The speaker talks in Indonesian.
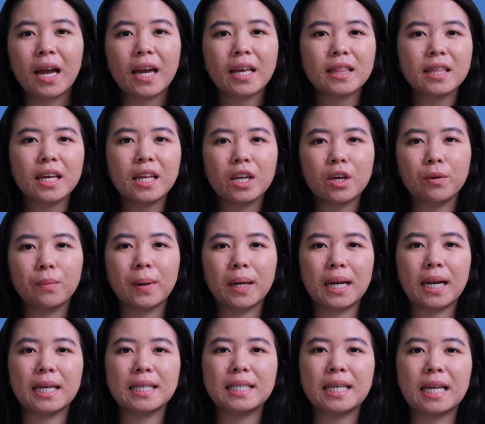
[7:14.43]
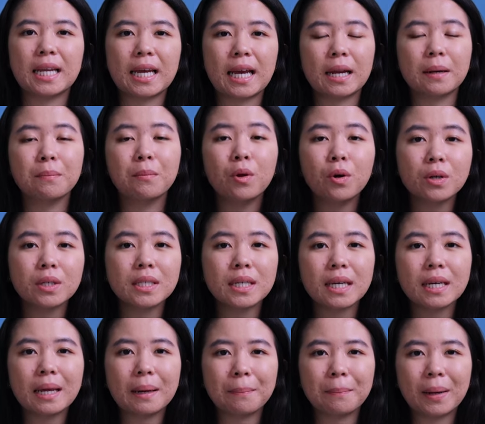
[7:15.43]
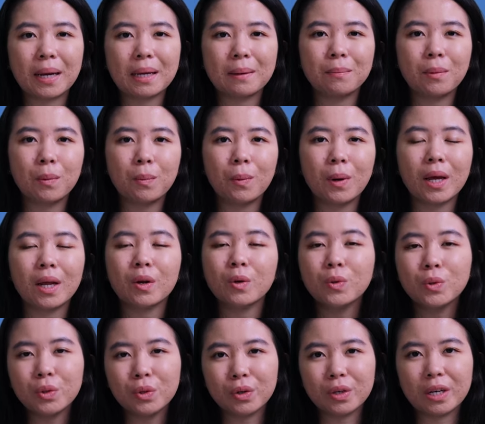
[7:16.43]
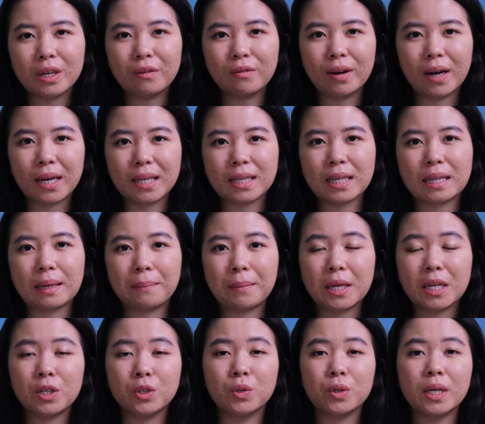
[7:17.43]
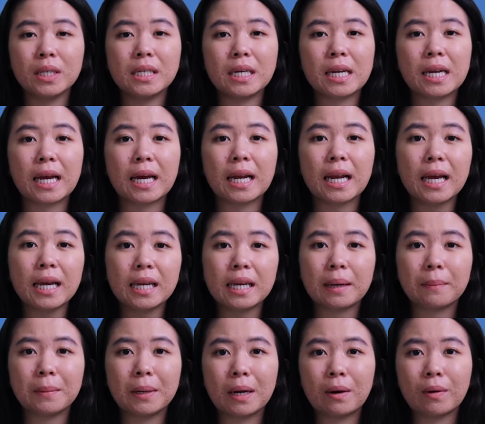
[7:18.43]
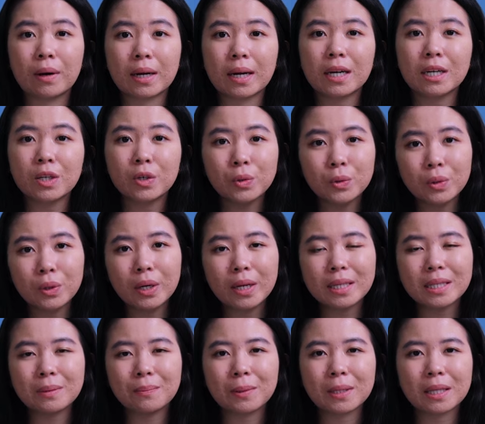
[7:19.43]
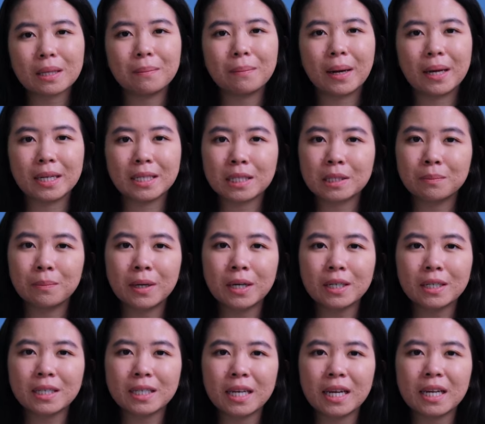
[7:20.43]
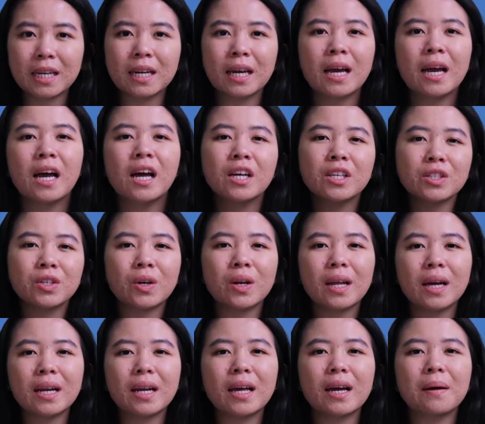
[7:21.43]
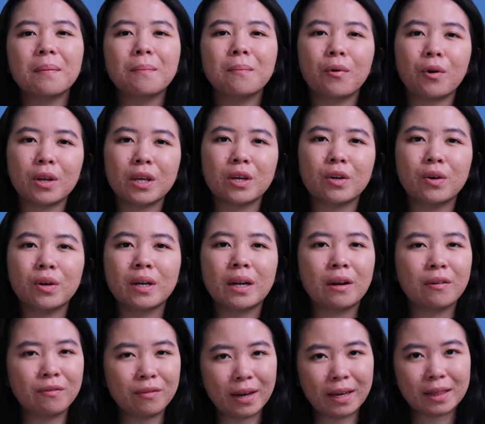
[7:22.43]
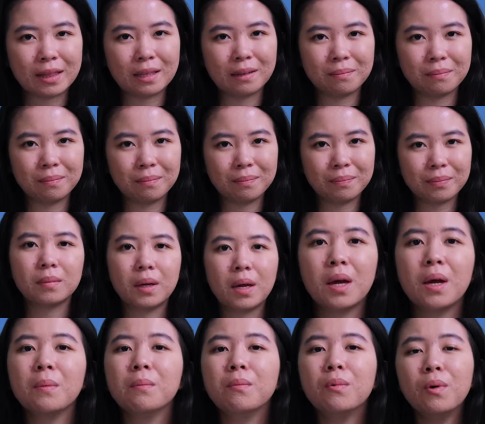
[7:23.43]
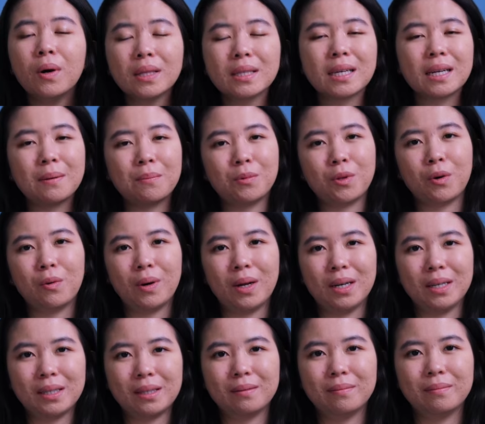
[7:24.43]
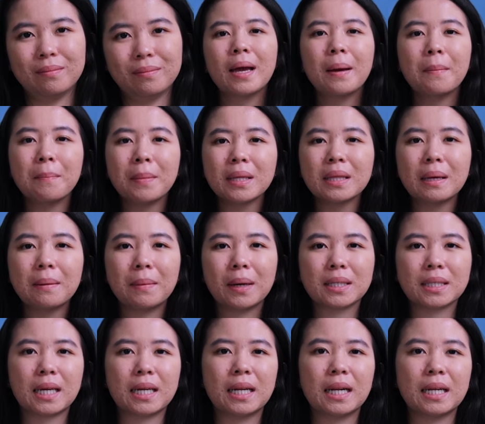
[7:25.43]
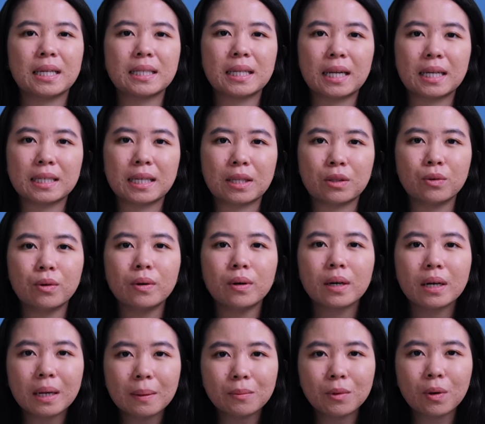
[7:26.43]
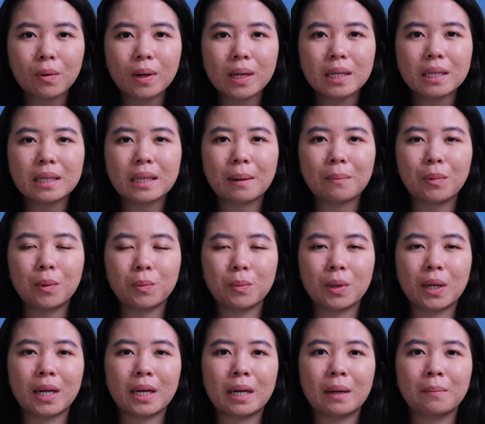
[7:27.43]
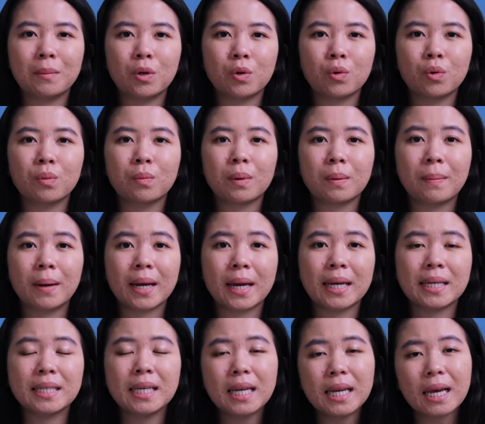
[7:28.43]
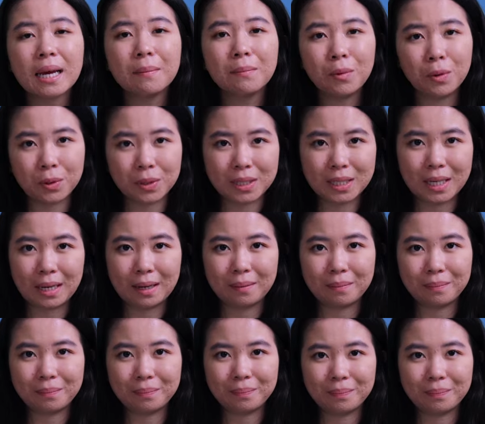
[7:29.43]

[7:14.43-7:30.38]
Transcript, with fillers: Ethereum adalah jaringan blockchain yang paling populer untuk DeFi, tetapi ada juga jaringan lain yang menawarkan keunggulan seperti Binance Smart Chain, Solana, Polygon, dan Phantom. Buat crypto wallet, MetaMask adalah salah satu crypto wallet yang populer dan mendukung berbagai jaringan blockchain.